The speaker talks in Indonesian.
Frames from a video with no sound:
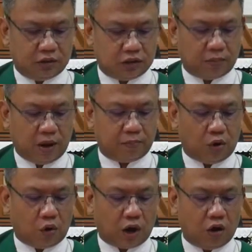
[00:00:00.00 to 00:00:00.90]
sebab
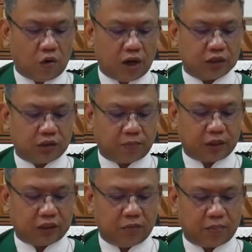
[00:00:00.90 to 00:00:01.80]
orang-orang seperti